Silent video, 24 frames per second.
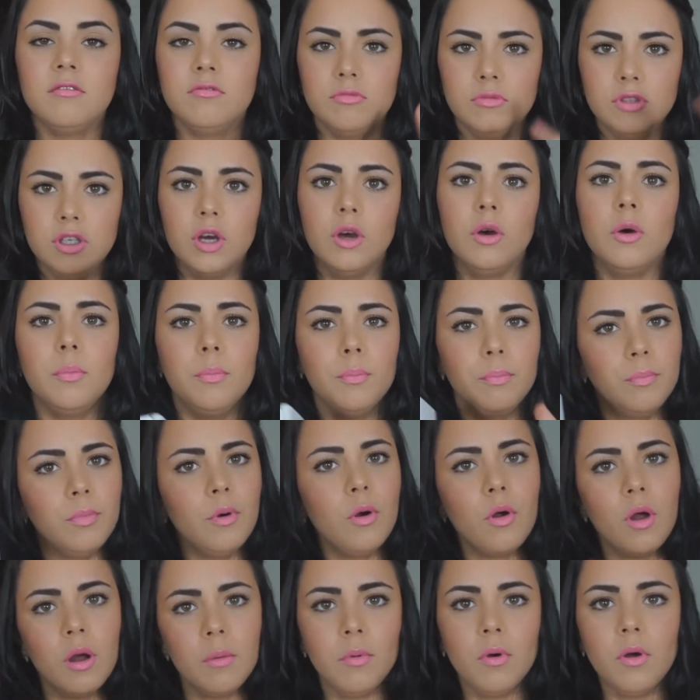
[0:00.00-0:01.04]
Yo
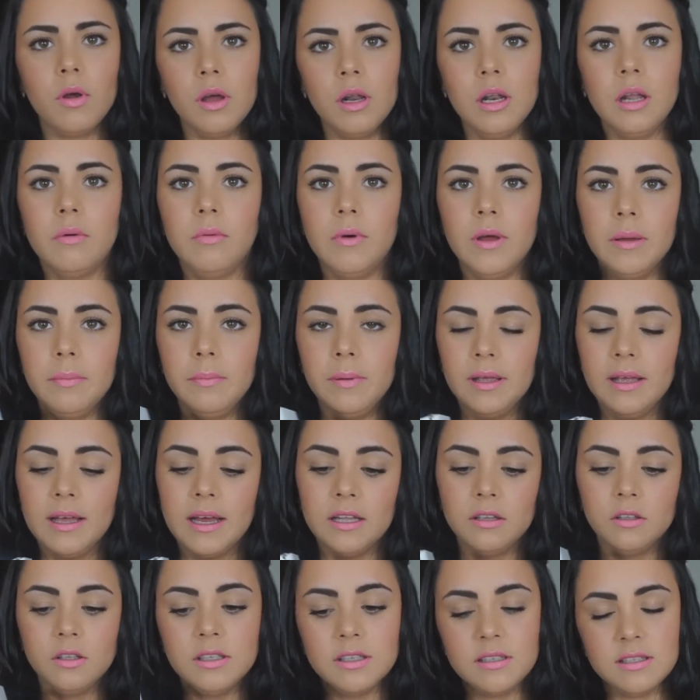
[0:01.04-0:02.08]
poco a poco les voy
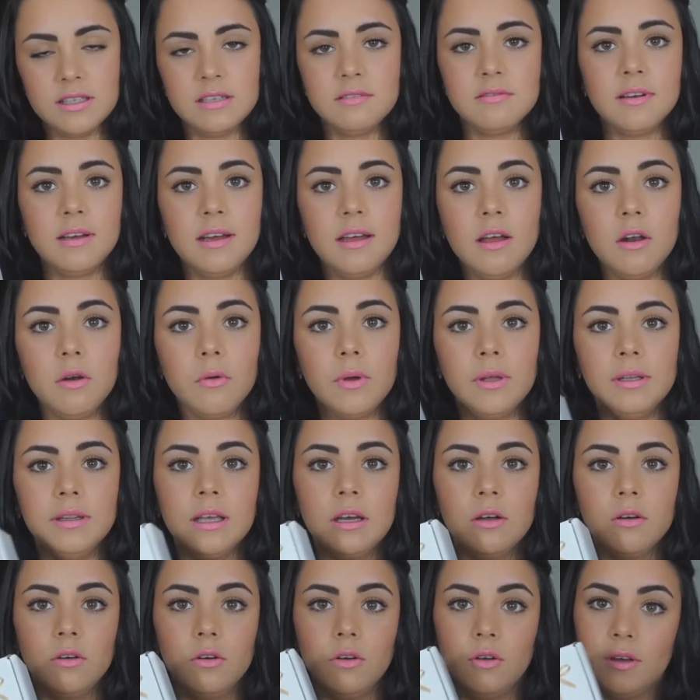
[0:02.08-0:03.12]
explicando y se van a dar
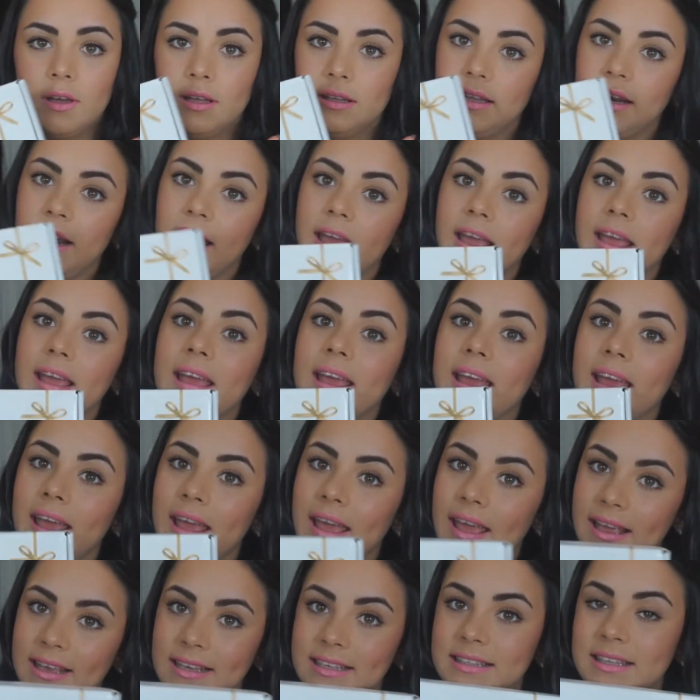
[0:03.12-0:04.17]
cuenta con lo que trae
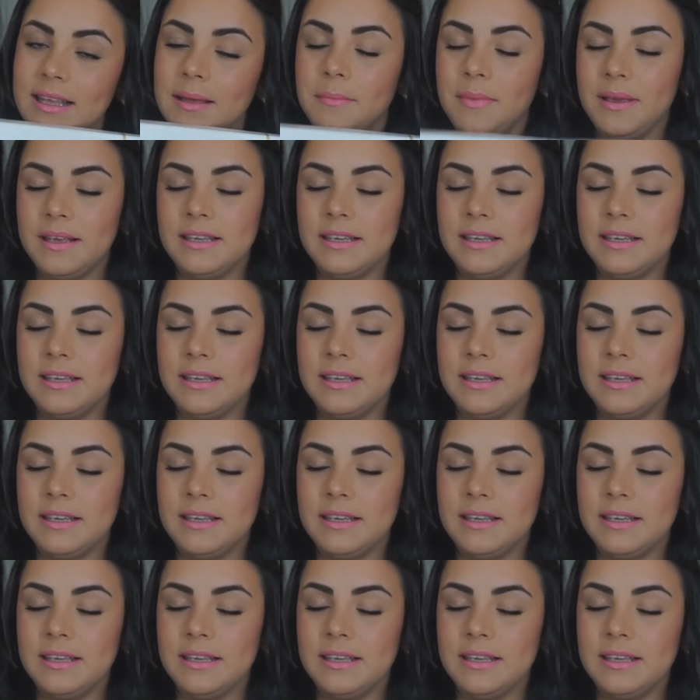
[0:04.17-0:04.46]
este